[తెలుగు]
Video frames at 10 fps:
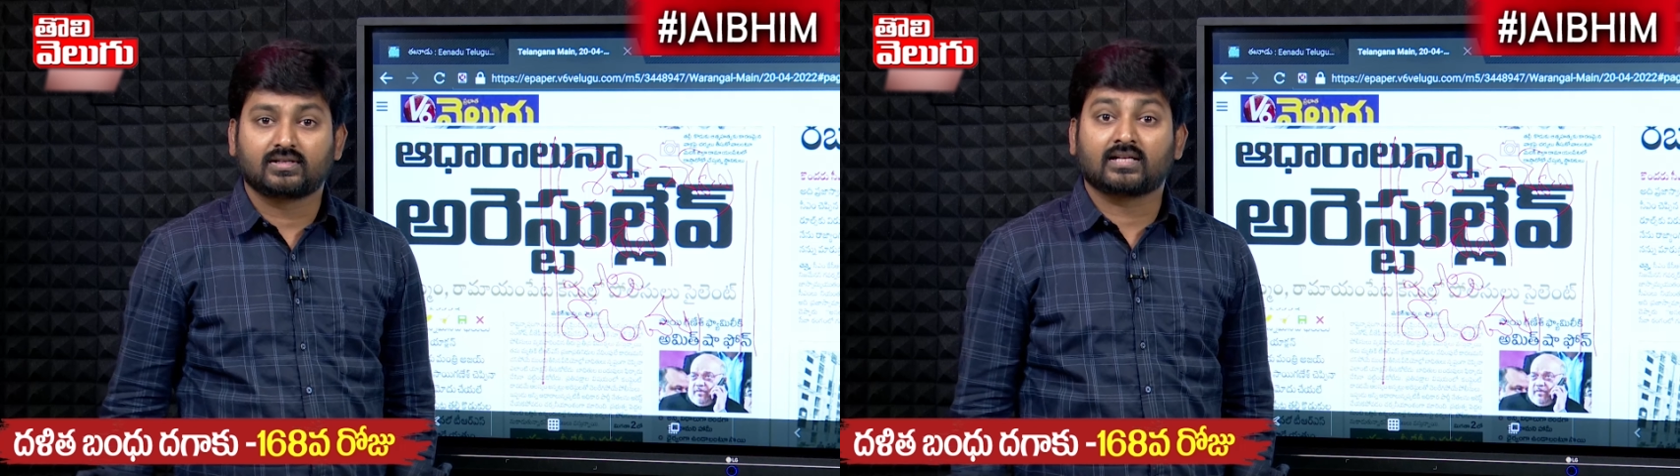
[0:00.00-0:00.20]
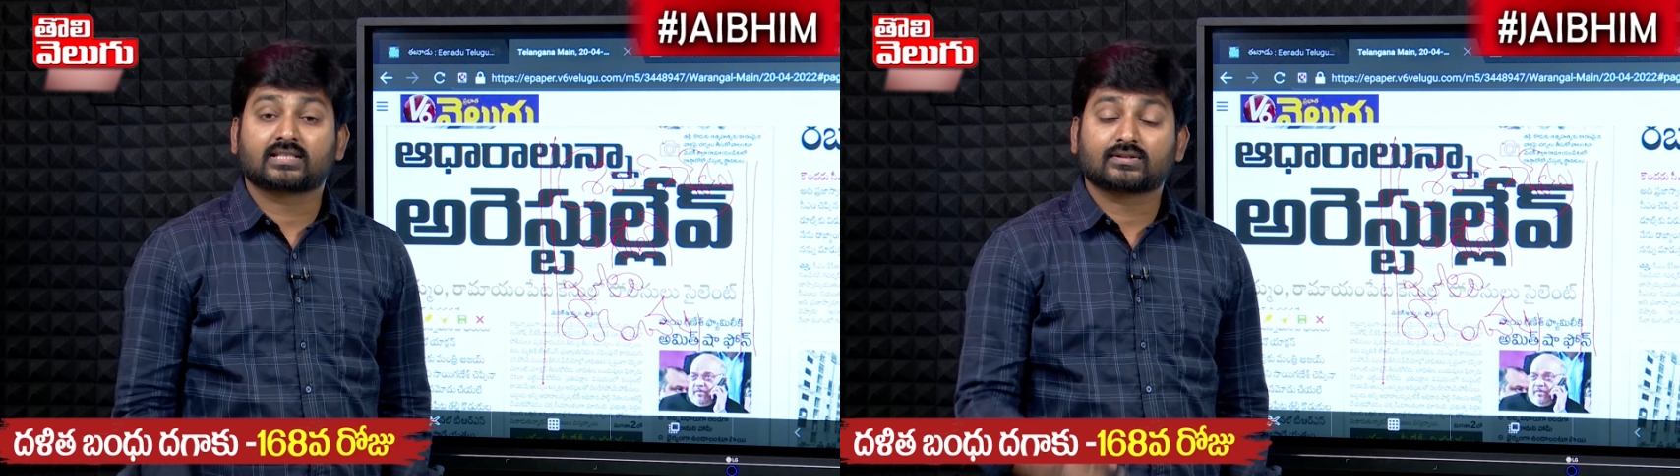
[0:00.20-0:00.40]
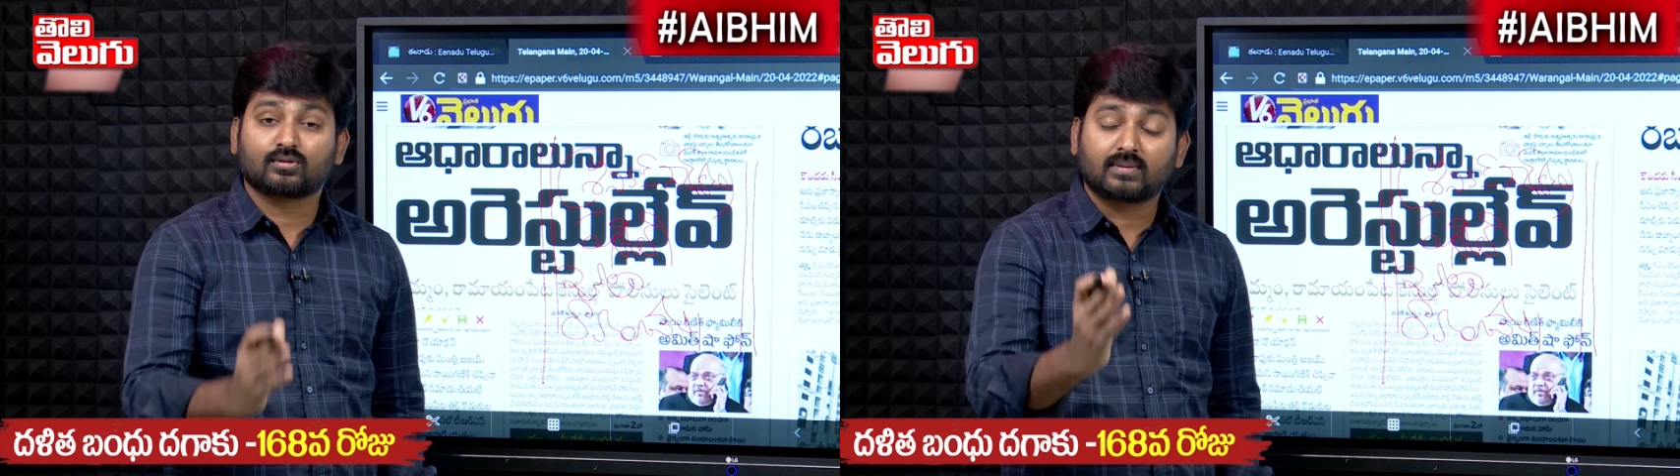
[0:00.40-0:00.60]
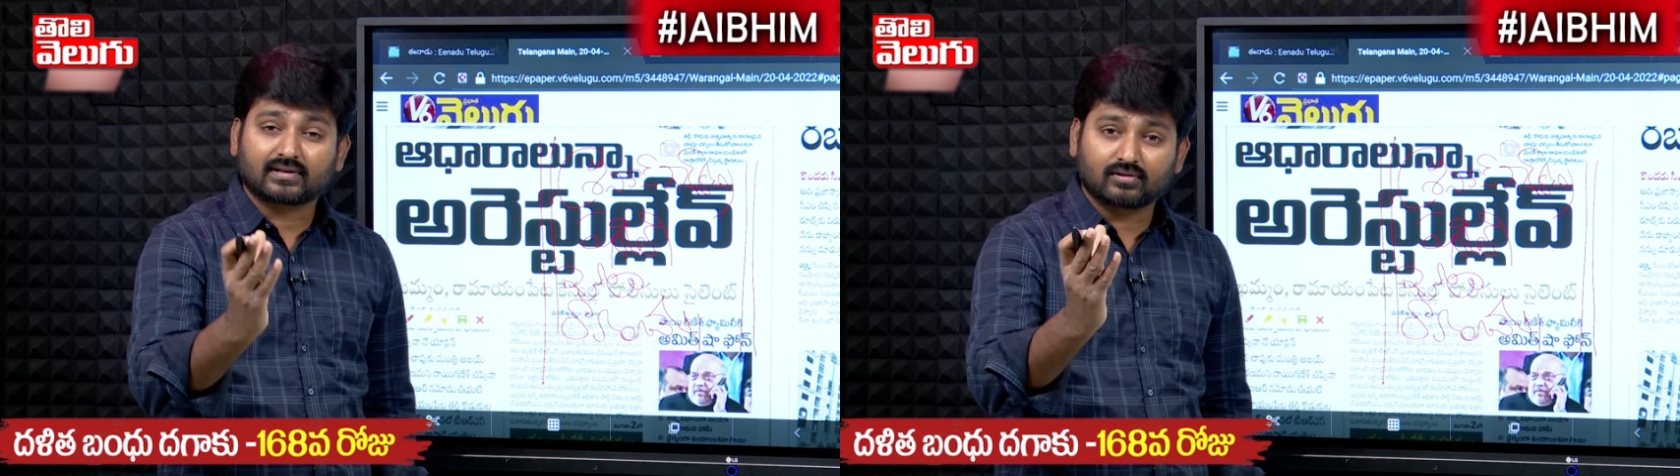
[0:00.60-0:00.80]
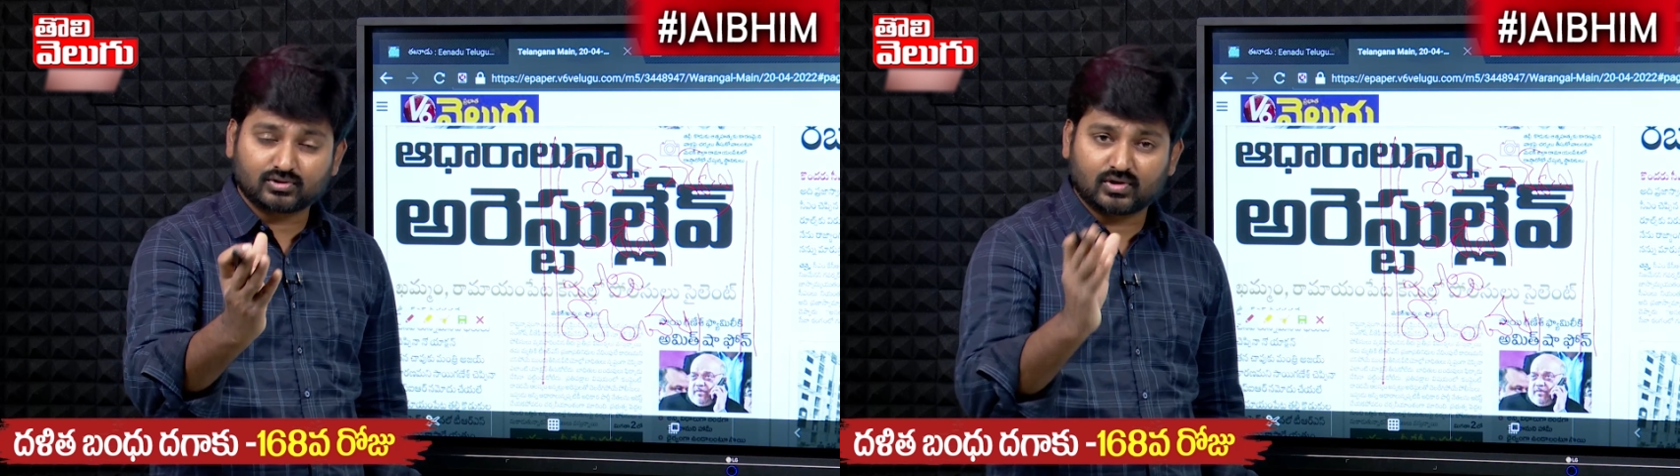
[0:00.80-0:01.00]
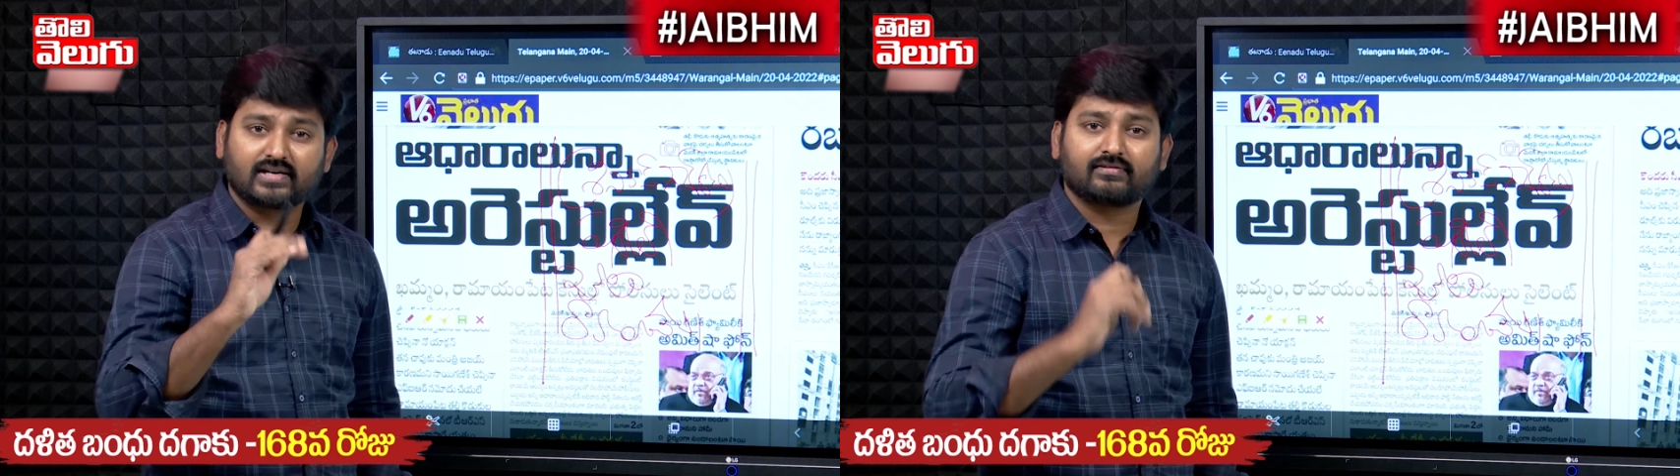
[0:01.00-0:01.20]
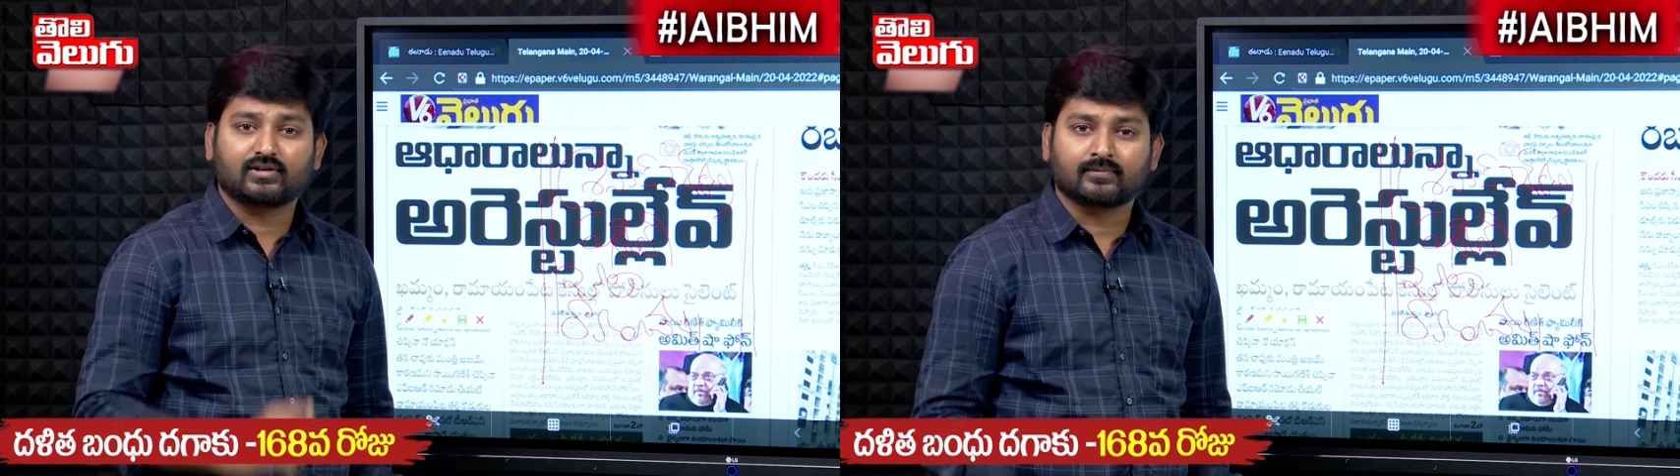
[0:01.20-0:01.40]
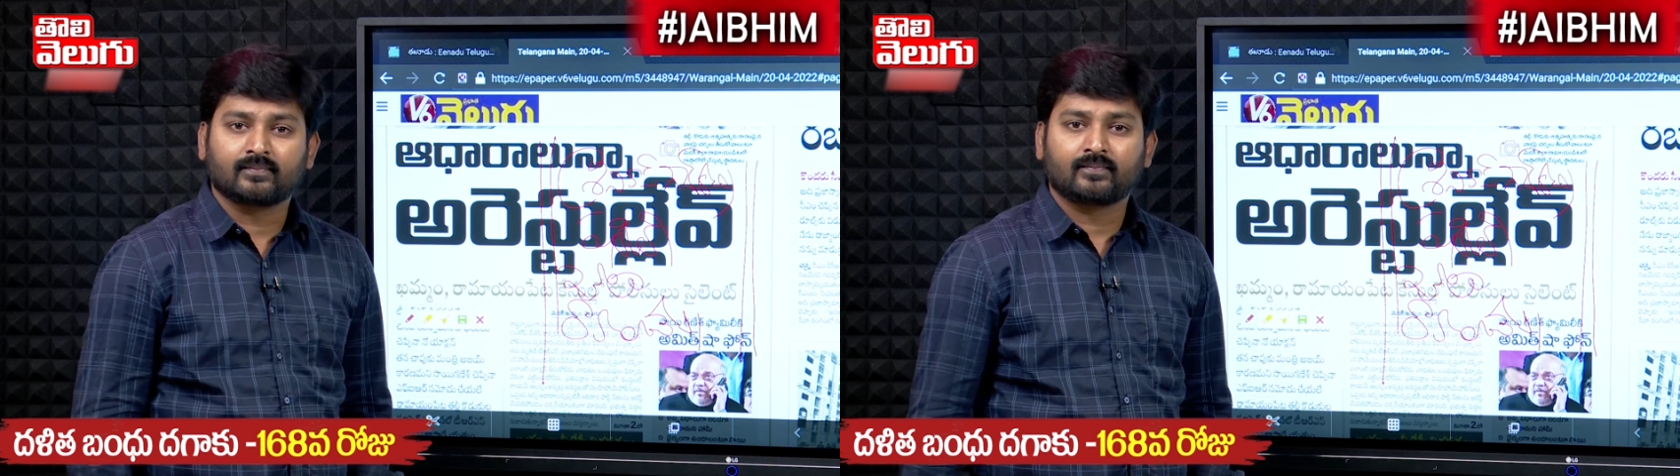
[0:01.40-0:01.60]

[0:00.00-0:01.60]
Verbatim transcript: ఎంత దుర్మార్గులో చూడండి వీళ్ళు